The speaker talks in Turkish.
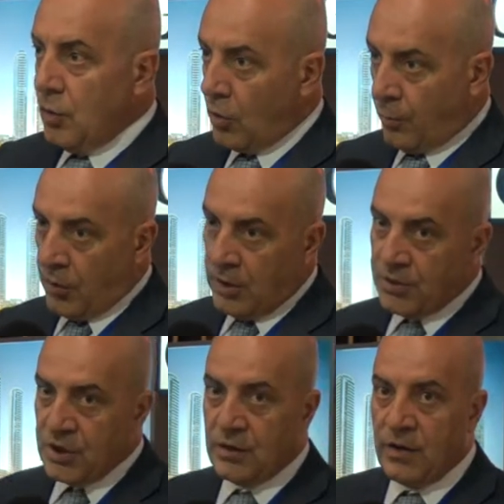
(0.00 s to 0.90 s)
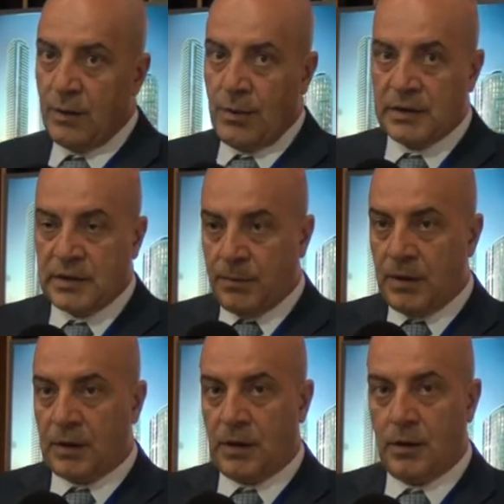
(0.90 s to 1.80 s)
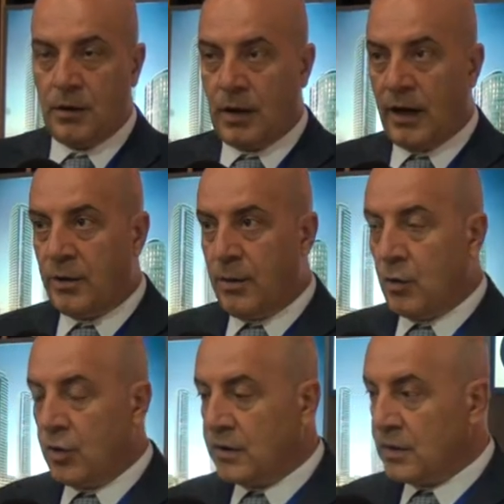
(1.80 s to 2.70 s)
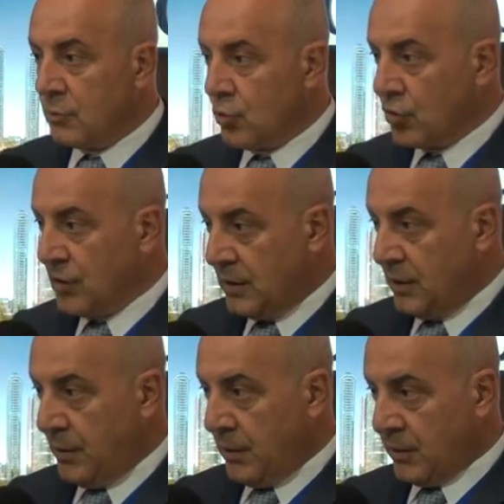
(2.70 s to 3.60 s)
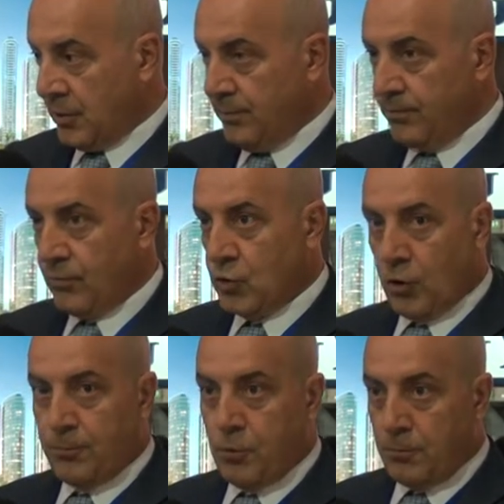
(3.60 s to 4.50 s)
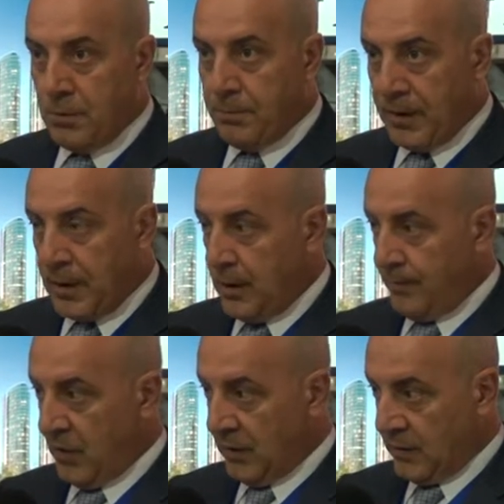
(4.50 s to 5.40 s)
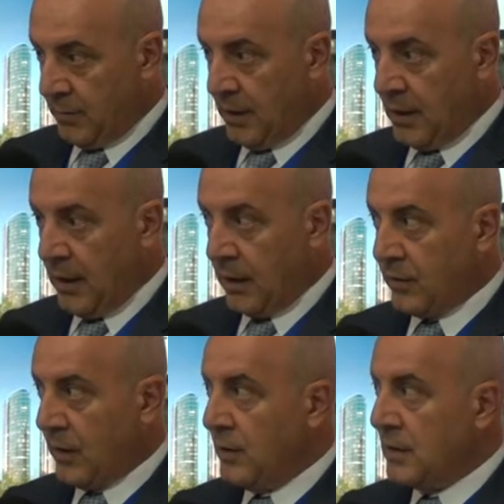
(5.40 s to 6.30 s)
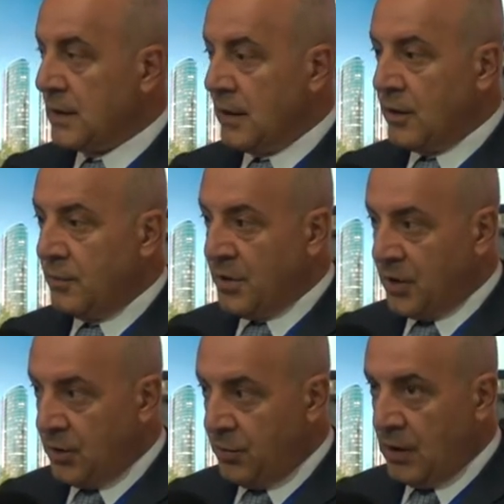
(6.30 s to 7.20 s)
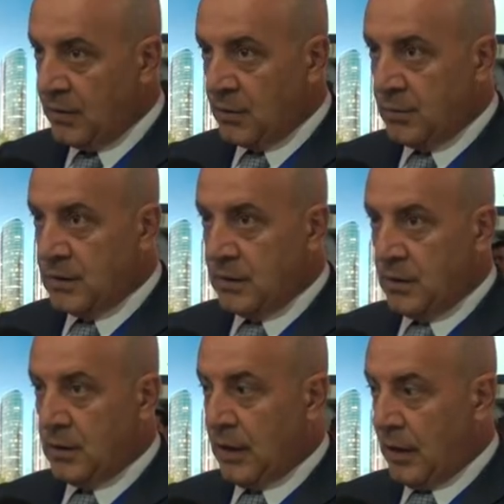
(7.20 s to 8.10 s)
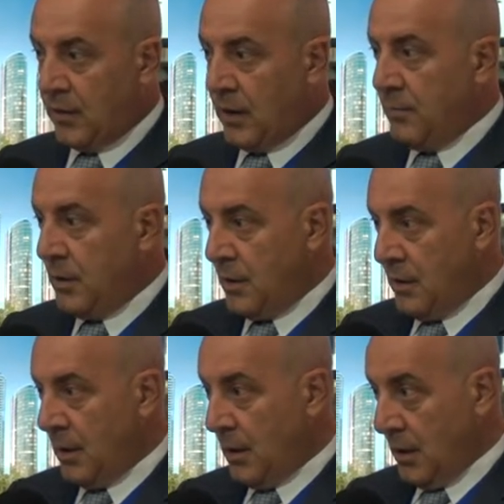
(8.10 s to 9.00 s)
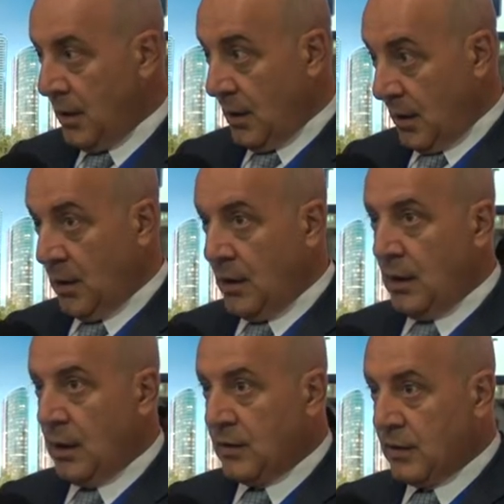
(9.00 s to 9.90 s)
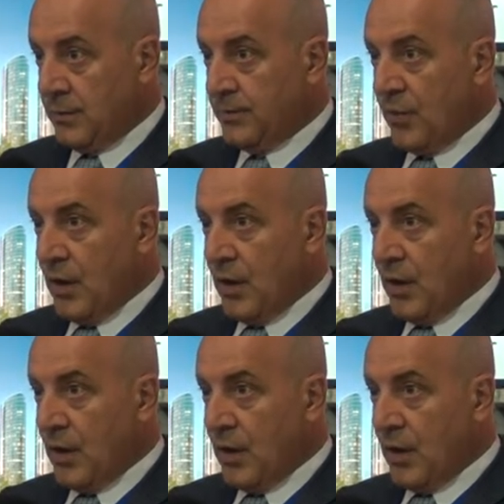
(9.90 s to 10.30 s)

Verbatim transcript: Yok böyle bir şey diyemeyiz. Tabii ki gayrimenkul yatırımı çok ciddi bir yatırım. Çok büyük bir para yatırmayı gerektiren, insanların birikimini yatırmasını gerektiren bir e, yatırım